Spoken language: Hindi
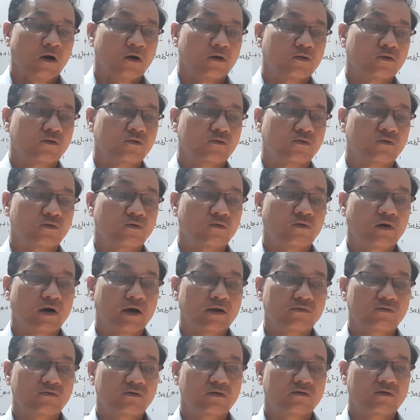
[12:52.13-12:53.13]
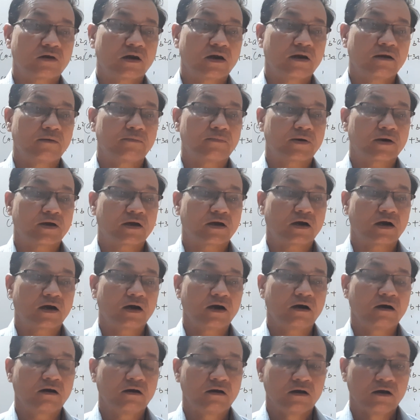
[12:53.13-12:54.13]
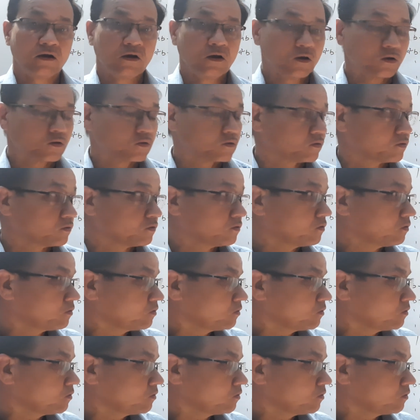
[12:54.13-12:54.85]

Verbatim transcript: तो शुरुआत से चलना पड़ेगा तो